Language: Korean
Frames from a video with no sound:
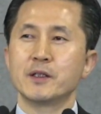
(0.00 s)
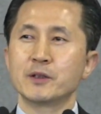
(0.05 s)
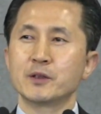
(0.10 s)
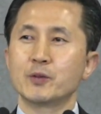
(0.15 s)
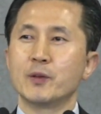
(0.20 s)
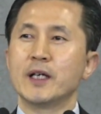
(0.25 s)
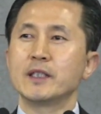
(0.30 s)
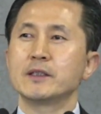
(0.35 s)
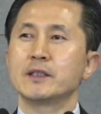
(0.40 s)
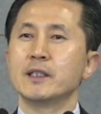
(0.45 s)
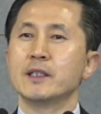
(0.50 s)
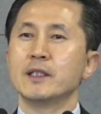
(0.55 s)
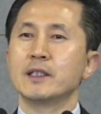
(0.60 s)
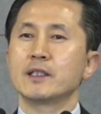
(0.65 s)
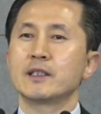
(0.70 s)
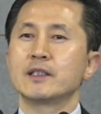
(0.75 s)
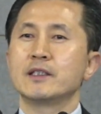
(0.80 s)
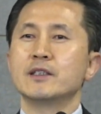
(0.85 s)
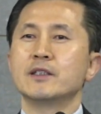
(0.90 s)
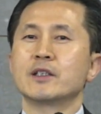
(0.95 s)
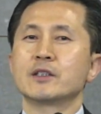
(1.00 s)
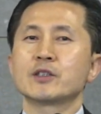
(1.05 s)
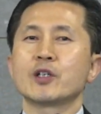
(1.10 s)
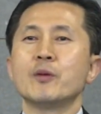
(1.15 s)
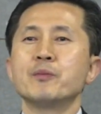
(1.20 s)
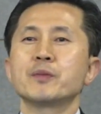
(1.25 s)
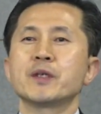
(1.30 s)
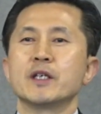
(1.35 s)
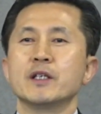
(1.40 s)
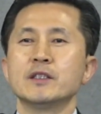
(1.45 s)
또한 그걸
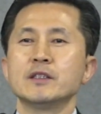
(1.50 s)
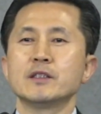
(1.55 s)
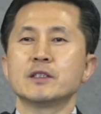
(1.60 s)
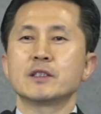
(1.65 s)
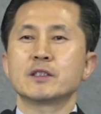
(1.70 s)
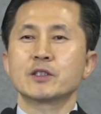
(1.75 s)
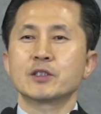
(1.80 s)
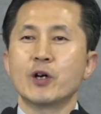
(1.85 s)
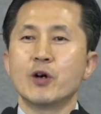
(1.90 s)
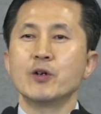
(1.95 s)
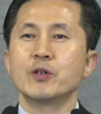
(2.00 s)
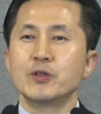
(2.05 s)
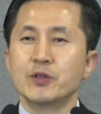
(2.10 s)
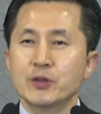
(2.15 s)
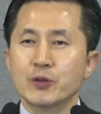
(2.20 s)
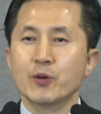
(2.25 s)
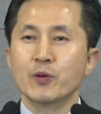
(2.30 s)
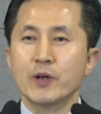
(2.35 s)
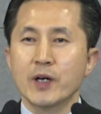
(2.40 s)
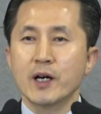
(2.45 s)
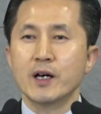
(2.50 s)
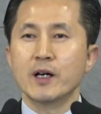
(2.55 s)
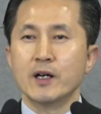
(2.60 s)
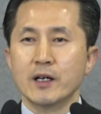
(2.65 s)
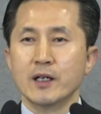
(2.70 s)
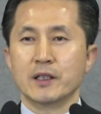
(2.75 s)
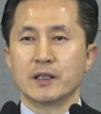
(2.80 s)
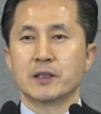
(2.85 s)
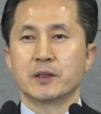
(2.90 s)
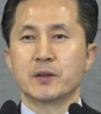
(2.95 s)
섬기는
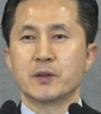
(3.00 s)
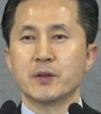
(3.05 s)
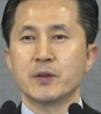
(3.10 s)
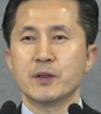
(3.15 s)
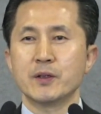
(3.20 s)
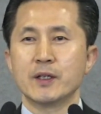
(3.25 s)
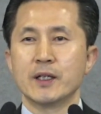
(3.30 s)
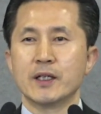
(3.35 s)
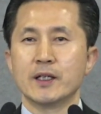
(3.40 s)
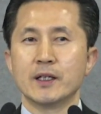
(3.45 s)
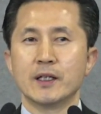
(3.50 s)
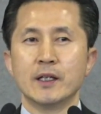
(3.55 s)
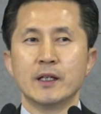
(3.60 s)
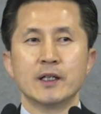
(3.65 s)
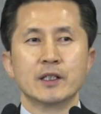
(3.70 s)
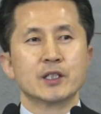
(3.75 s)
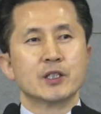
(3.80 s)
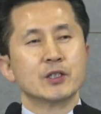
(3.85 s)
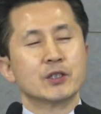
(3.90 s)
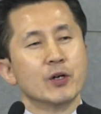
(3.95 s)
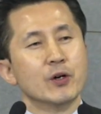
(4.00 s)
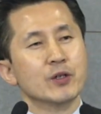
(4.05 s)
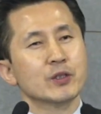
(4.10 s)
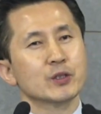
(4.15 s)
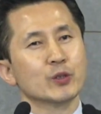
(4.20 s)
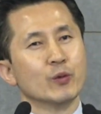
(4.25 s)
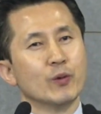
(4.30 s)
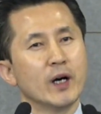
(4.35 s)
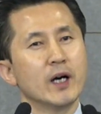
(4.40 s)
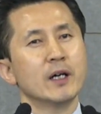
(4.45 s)
성소가 있고
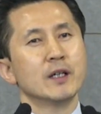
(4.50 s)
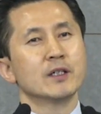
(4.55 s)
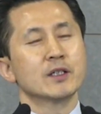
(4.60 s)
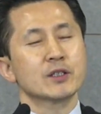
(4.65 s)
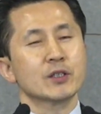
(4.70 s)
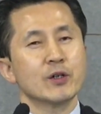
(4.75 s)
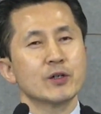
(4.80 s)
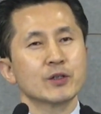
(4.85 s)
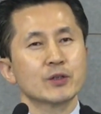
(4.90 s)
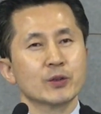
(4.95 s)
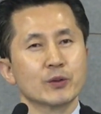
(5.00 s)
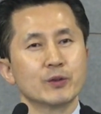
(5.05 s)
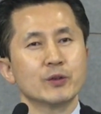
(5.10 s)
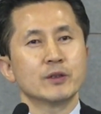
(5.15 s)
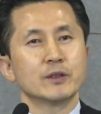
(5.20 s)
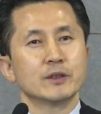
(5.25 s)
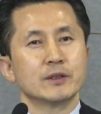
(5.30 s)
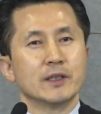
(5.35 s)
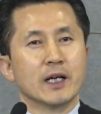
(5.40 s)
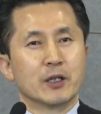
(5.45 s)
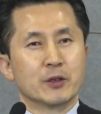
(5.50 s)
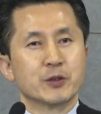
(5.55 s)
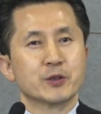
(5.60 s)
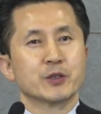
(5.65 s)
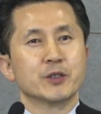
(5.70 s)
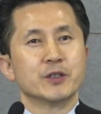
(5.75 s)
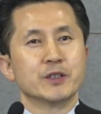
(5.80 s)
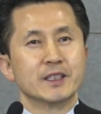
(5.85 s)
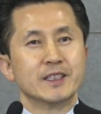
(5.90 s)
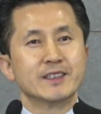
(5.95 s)
지성소와 성소로
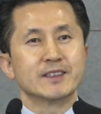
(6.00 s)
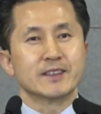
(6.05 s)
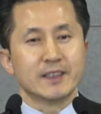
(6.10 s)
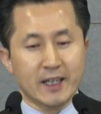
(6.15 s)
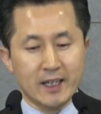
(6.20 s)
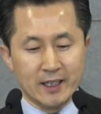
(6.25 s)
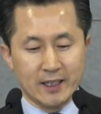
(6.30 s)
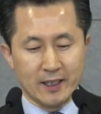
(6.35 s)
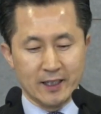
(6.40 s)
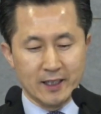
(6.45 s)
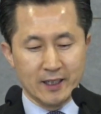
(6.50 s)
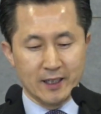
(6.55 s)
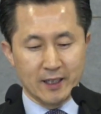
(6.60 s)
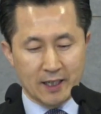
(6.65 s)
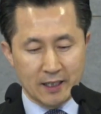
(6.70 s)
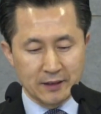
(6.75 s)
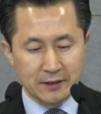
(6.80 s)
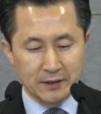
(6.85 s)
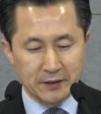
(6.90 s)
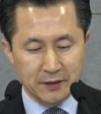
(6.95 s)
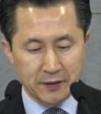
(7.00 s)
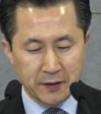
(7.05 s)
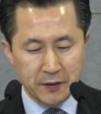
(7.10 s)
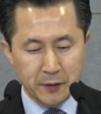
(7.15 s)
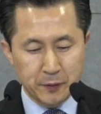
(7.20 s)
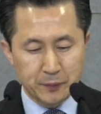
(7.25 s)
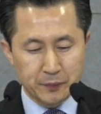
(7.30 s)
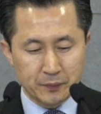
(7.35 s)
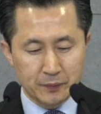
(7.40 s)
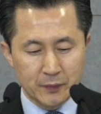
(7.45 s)
나눠져 있다라는
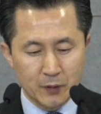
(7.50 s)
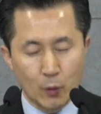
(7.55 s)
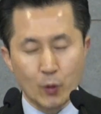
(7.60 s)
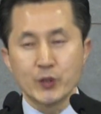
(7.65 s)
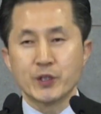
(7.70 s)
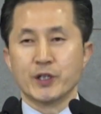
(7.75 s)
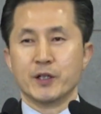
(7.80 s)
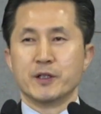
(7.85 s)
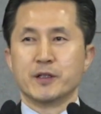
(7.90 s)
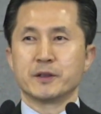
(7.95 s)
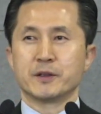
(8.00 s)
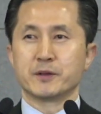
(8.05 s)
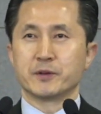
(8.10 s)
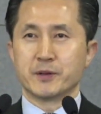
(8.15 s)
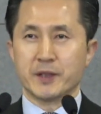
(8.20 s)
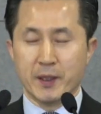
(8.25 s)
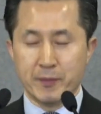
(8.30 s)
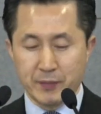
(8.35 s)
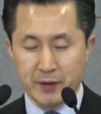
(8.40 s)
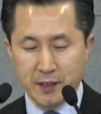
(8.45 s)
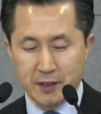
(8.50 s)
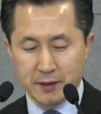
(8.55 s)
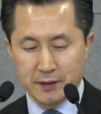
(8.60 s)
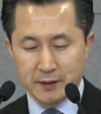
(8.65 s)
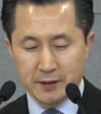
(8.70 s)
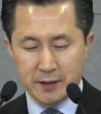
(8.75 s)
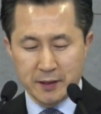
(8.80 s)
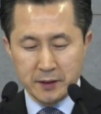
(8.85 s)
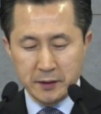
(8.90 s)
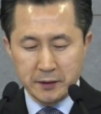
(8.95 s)
거예요. 5절 우리 함께
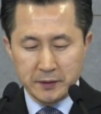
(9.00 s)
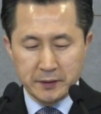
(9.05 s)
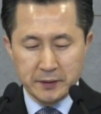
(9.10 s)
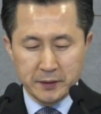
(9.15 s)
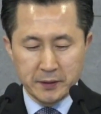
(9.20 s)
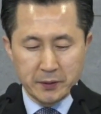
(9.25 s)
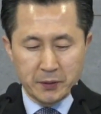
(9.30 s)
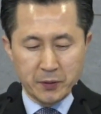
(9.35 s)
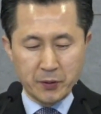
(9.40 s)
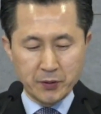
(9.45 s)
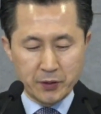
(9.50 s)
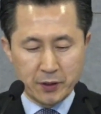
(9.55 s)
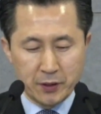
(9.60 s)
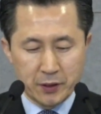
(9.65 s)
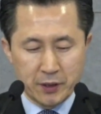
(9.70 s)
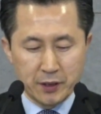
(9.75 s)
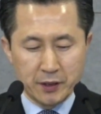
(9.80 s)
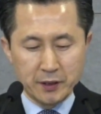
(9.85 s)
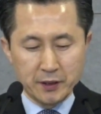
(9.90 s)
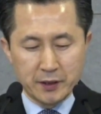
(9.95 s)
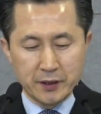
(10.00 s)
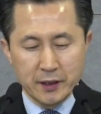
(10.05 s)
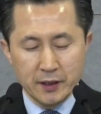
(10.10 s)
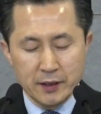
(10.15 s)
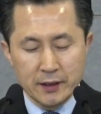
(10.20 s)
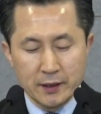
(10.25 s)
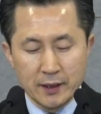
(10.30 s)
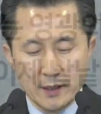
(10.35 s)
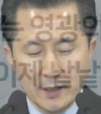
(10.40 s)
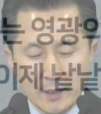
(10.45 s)
읽을까요? 5절 시작.